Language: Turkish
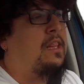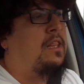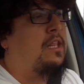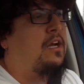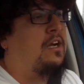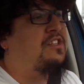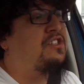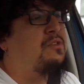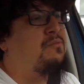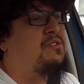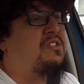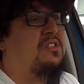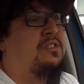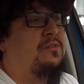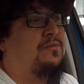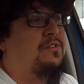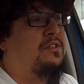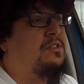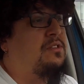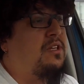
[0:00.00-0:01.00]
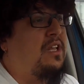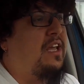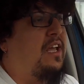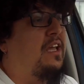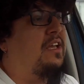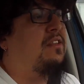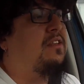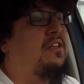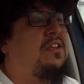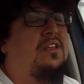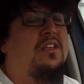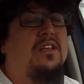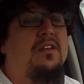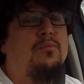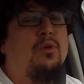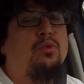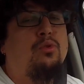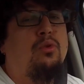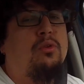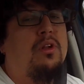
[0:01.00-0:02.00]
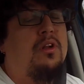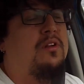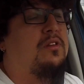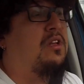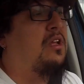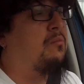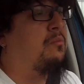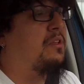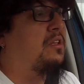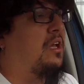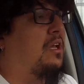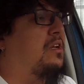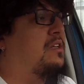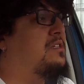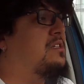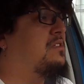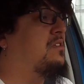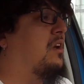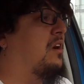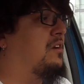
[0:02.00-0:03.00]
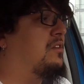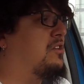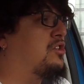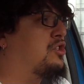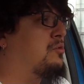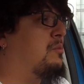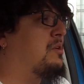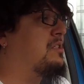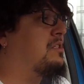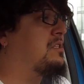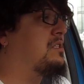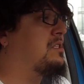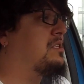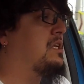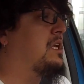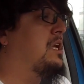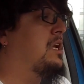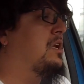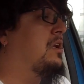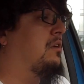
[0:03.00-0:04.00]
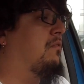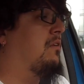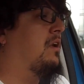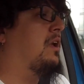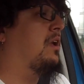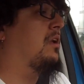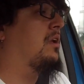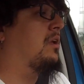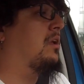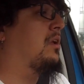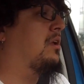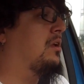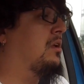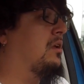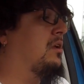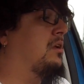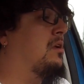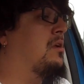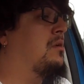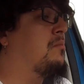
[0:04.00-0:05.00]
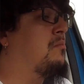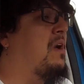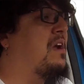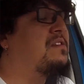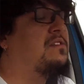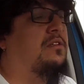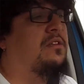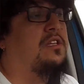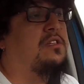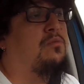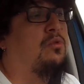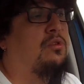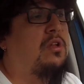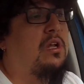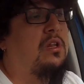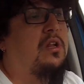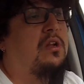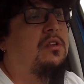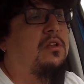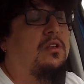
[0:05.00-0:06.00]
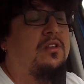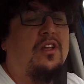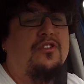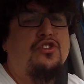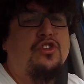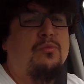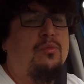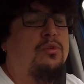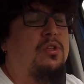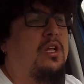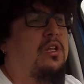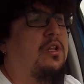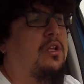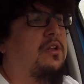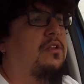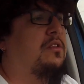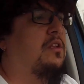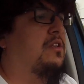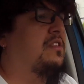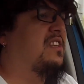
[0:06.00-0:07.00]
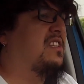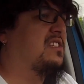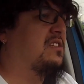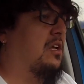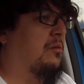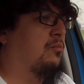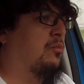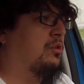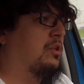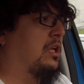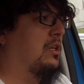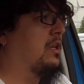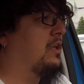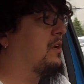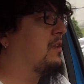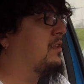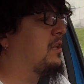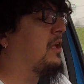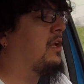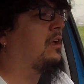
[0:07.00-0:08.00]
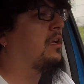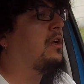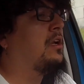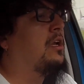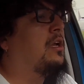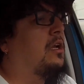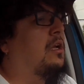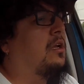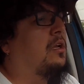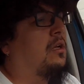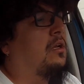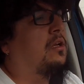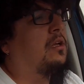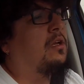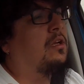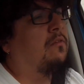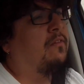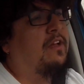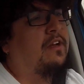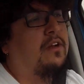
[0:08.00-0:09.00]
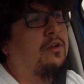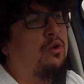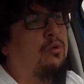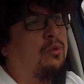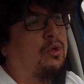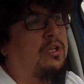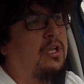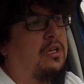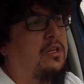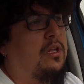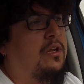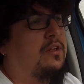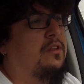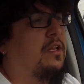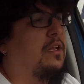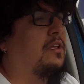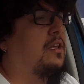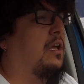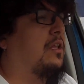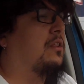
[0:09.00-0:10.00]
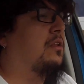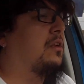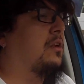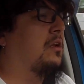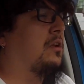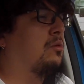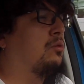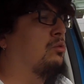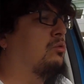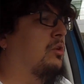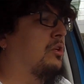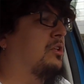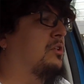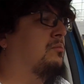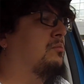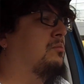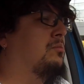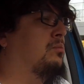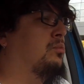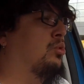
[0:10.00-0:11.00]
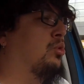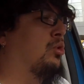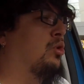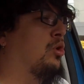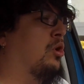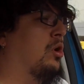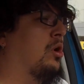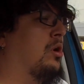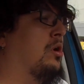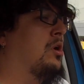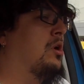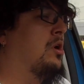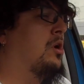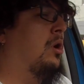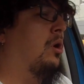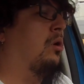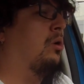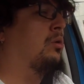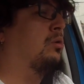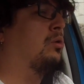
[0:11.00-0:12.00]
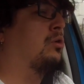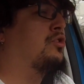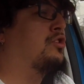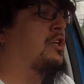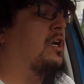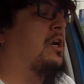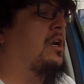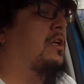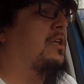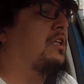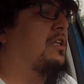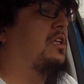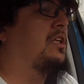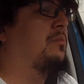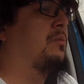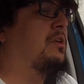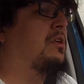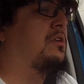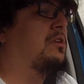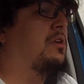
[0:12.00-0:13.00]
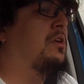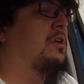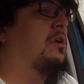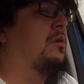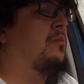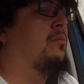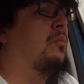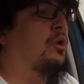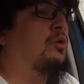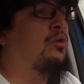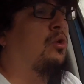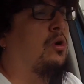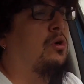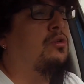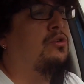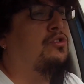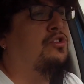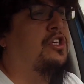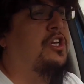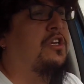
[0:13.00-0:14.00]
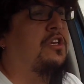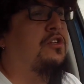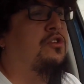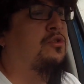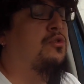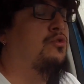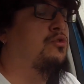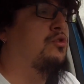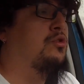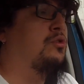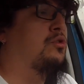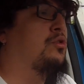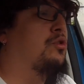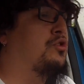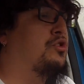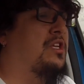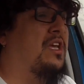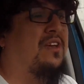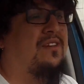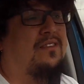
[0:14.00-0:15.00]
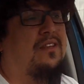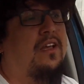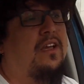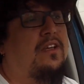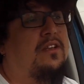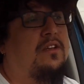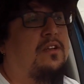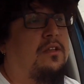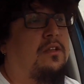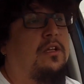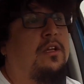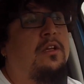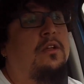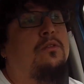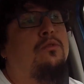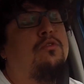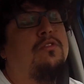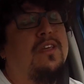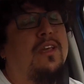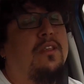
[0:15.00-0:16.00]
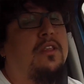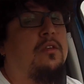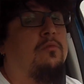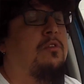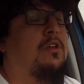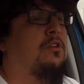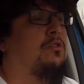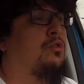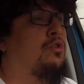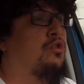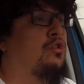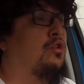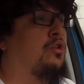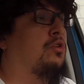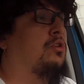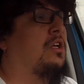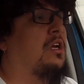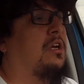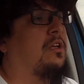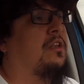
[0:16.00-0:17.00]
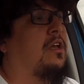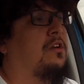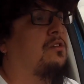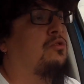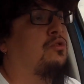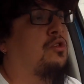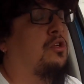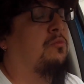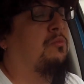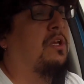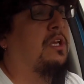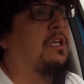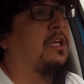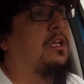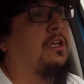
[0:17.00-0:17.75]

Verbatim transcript: hacim sınıfının en iyi motorlarından bir tanesi tartışmasız ve e, Mercedes modellerinde, Dacia modellerinde, Nissan modellerinde e, ve Renault modellerinde kendine kullanım buluyor. Oldukça iyi bir motor çekiş gücü yüksek, dayanıklı, tüketimi düşük. Ne kadar düşük peki?